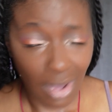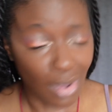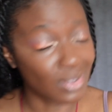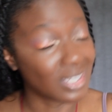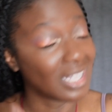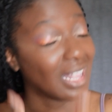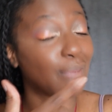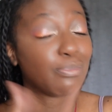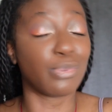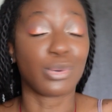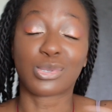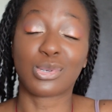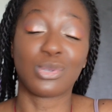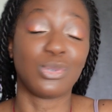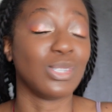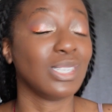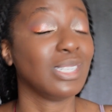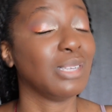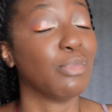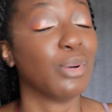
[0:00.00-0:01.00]
On est là pour se
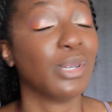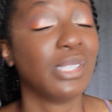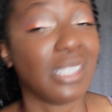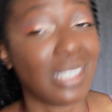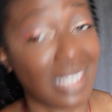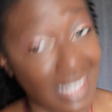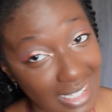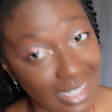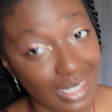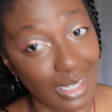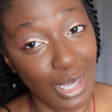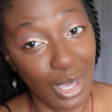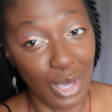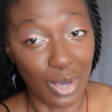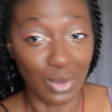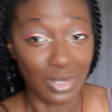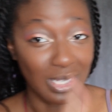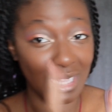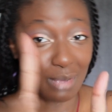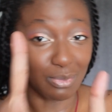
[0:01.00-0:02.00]
donner des bonnes idées,
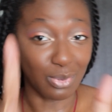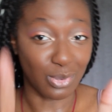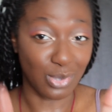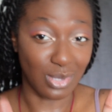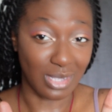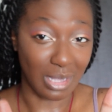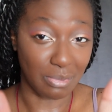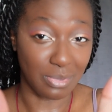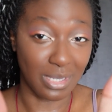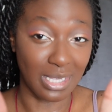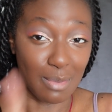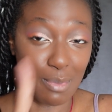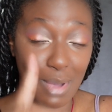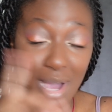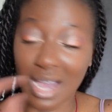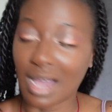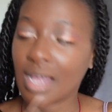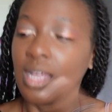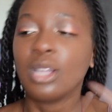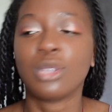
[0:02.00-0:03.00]
on est là pour se taper des
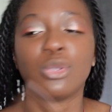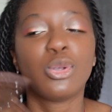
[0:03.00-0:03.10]
barres.